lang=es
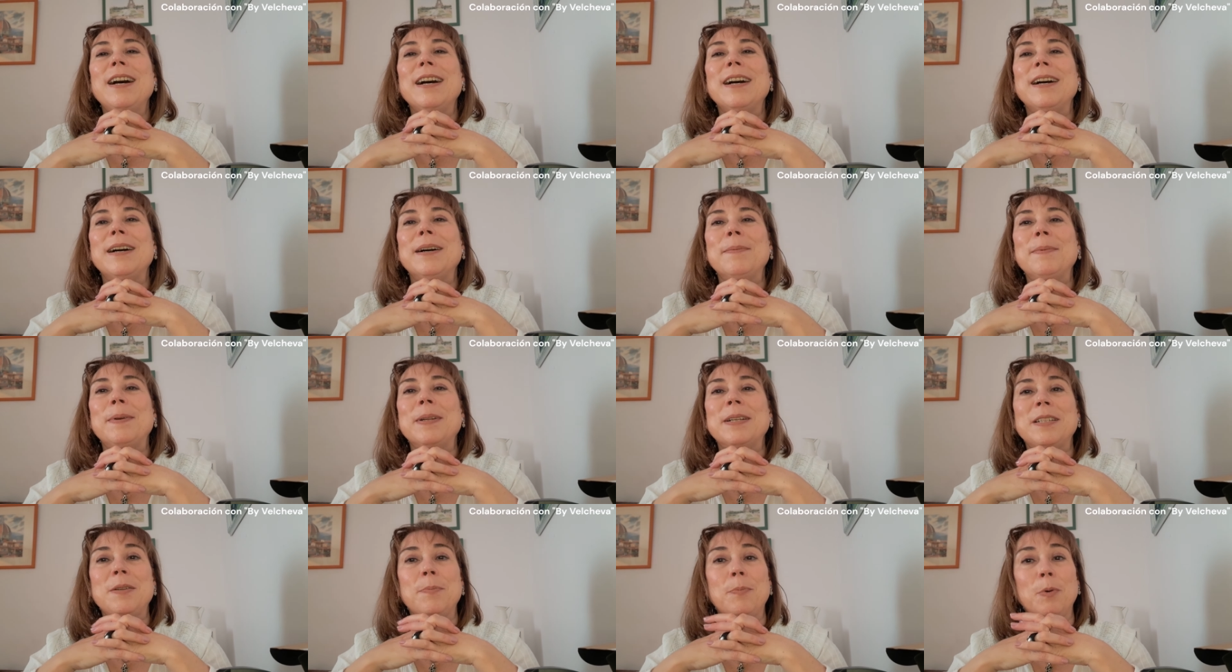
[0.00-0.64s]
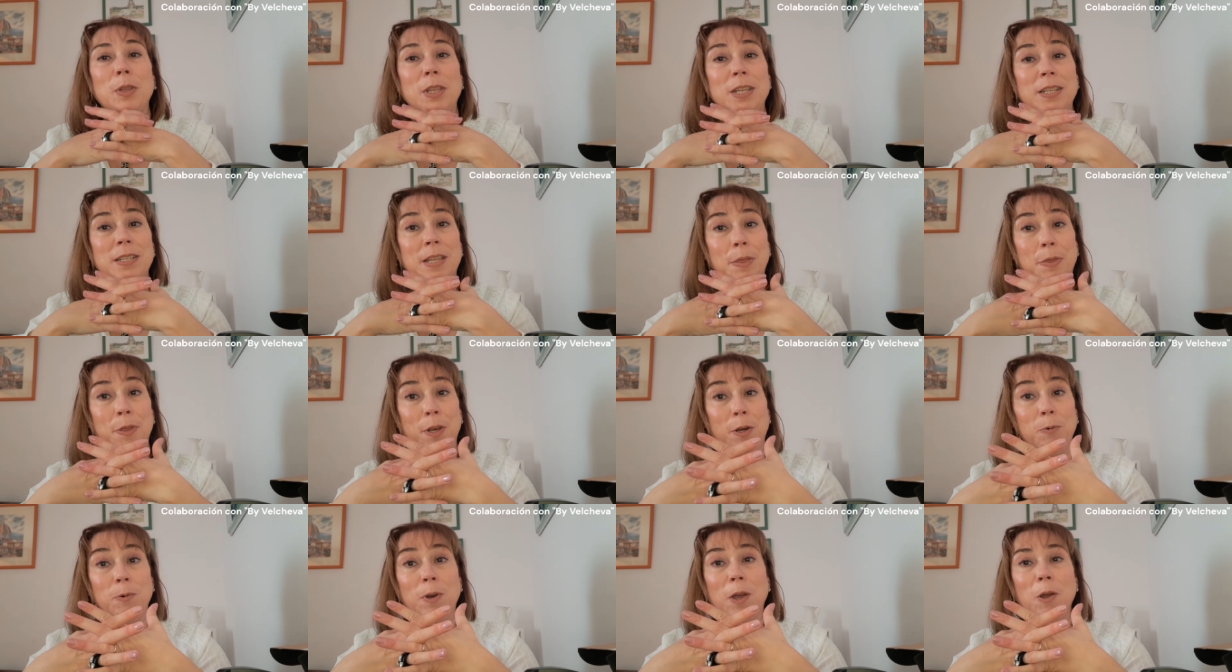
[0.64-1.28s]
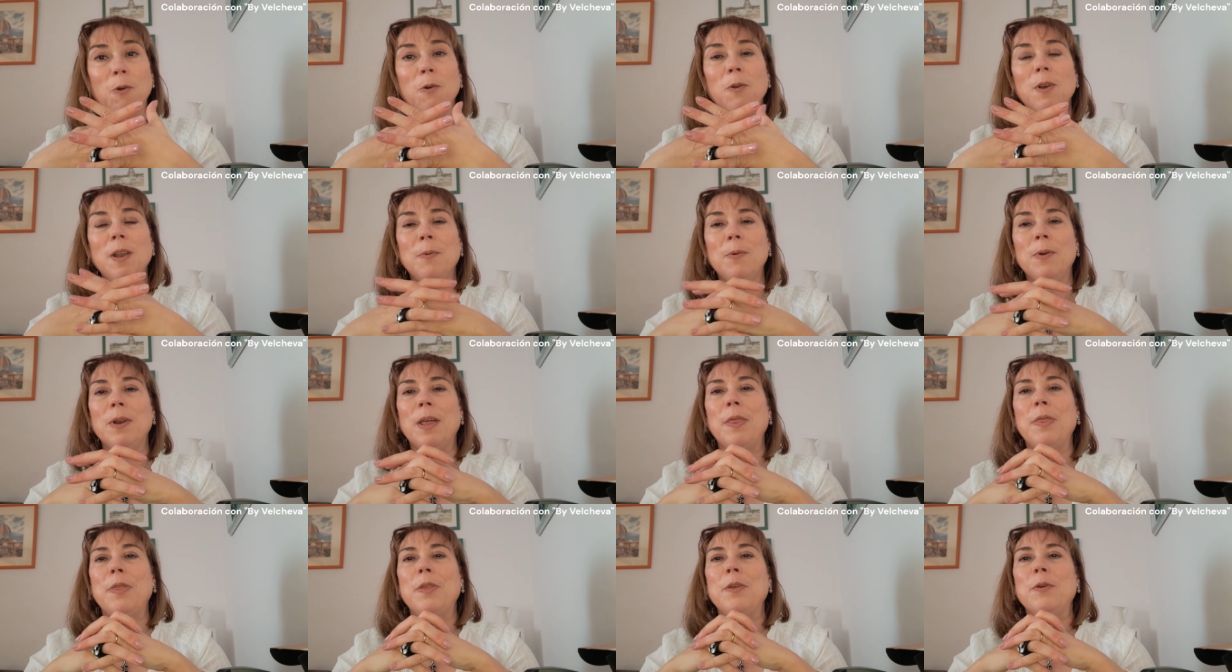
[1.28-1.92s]
a ver si podéis hacer una
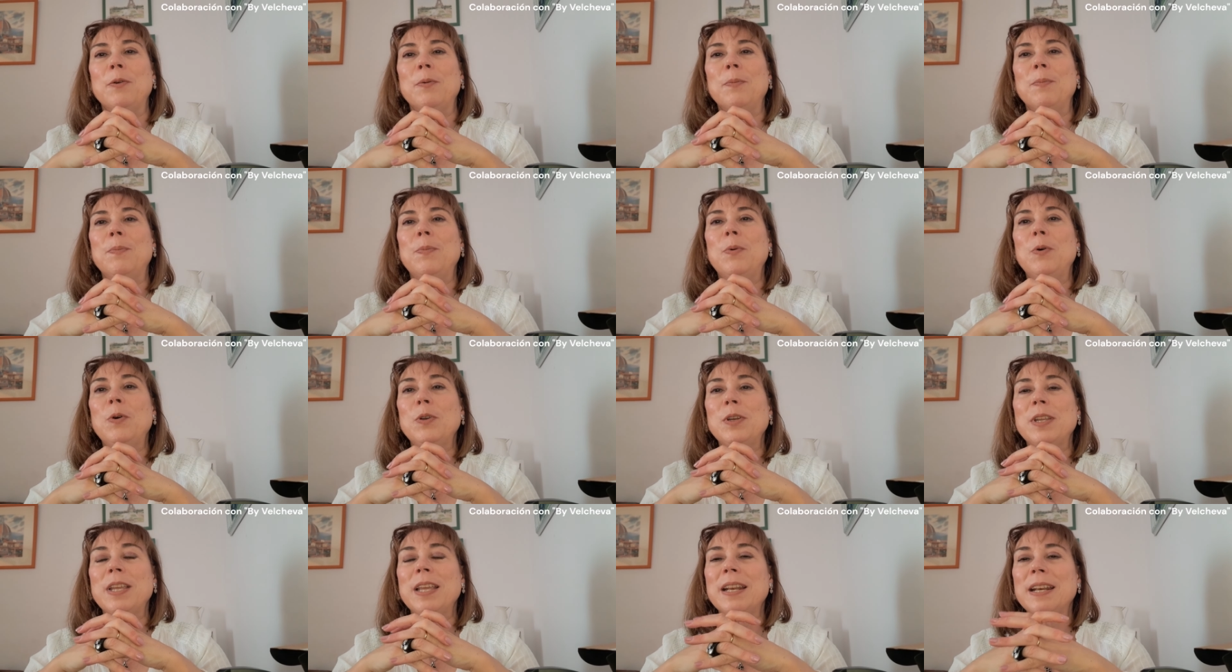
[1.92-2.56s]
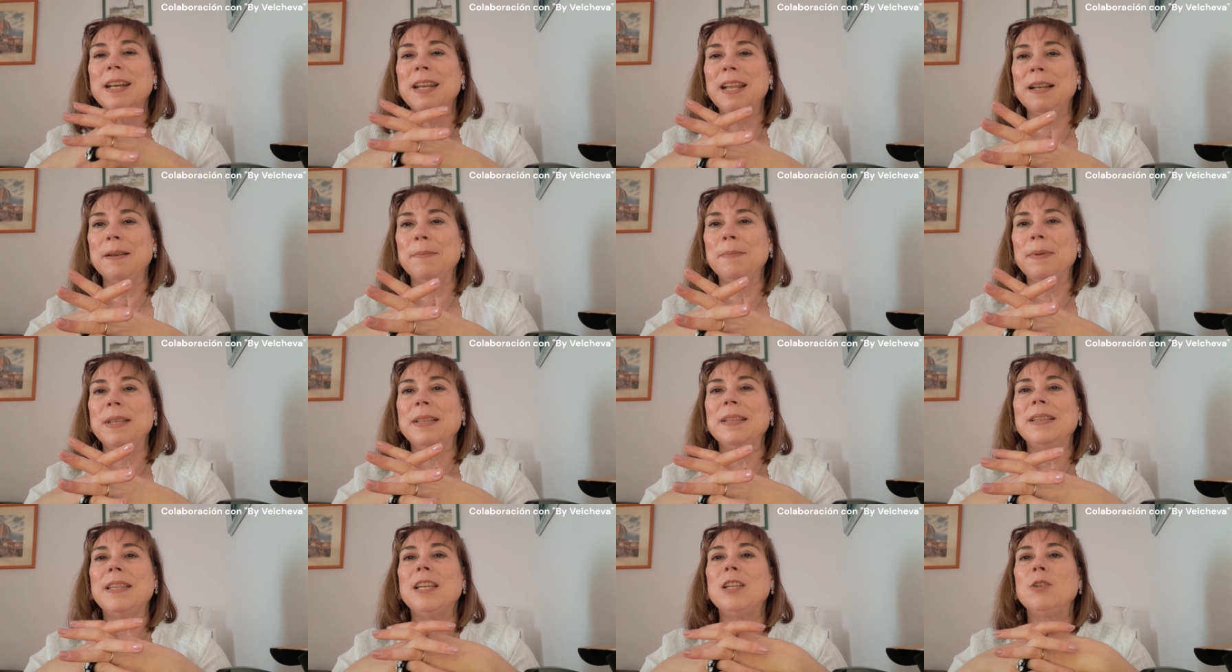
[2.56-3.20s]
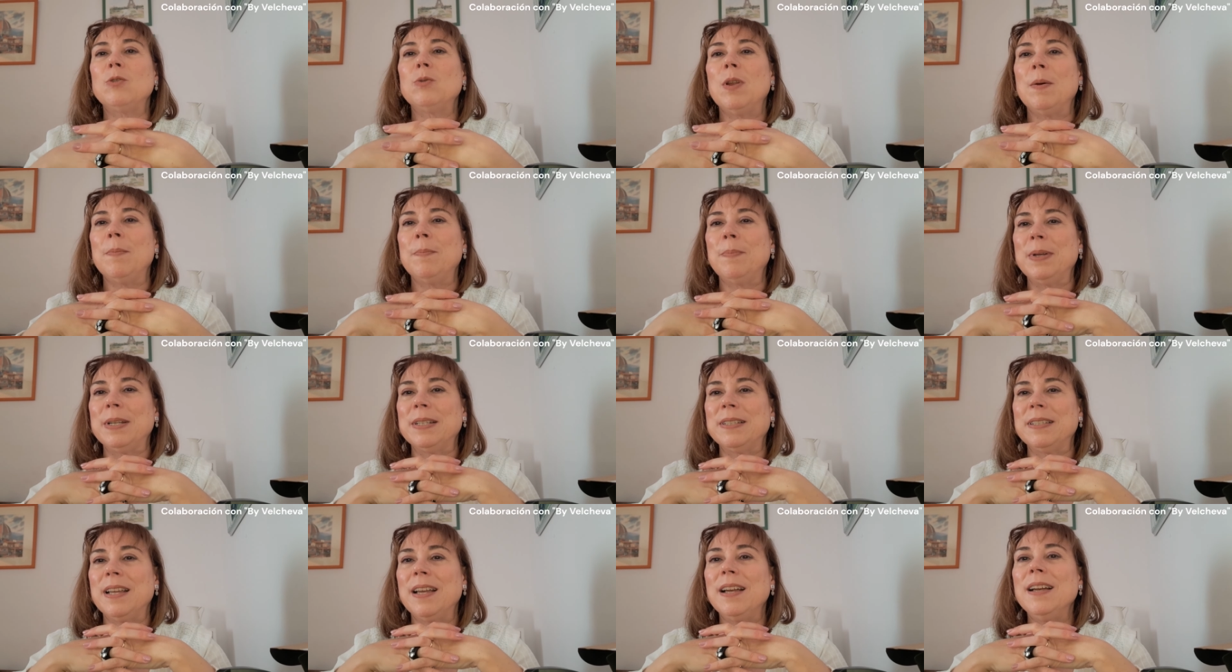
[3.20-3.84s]
colaboración, porque realmente es una
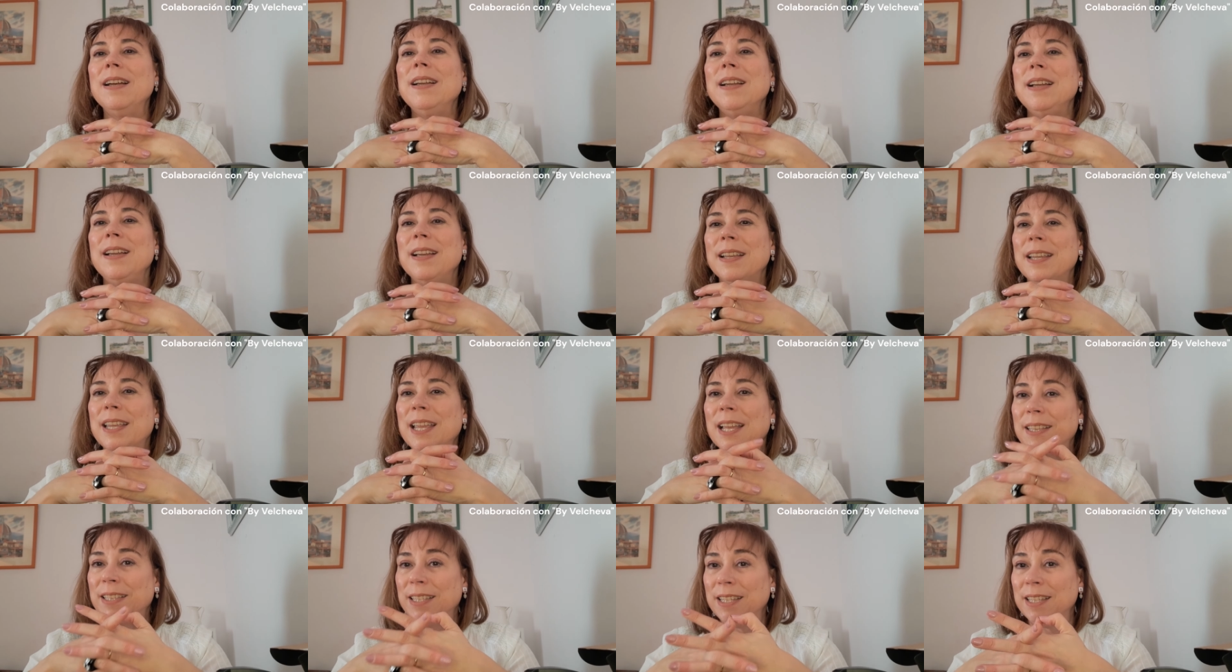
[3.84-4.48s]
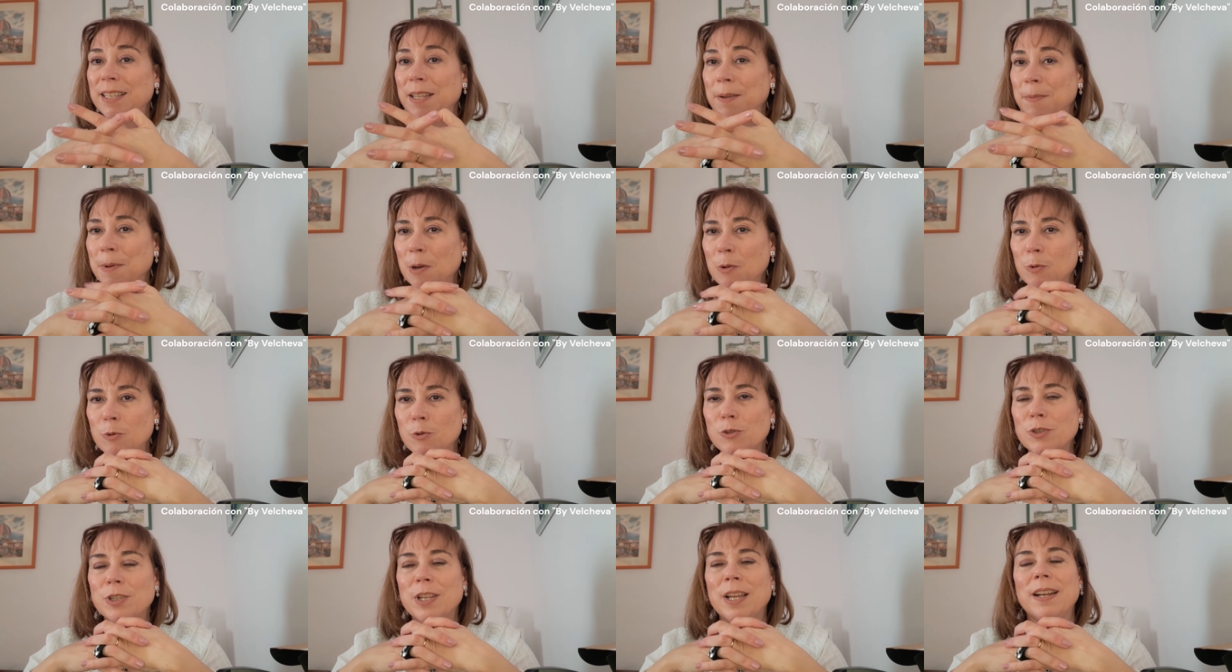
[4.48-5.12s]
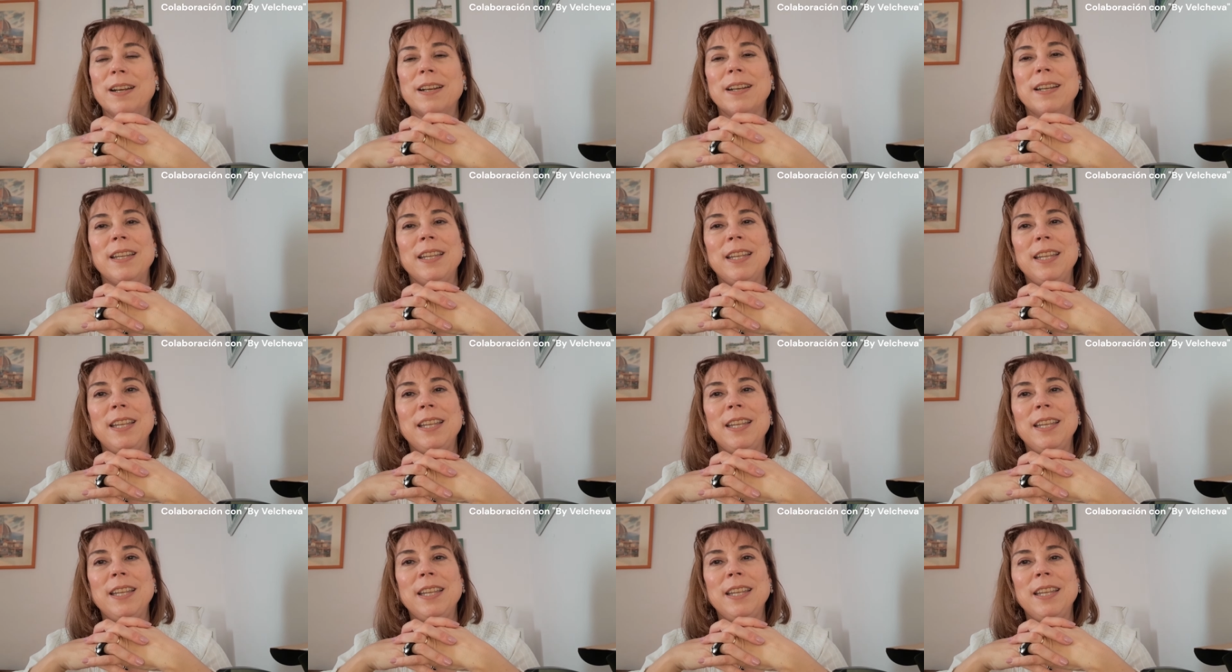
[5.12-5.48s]
empresa que a ti te va a gustar.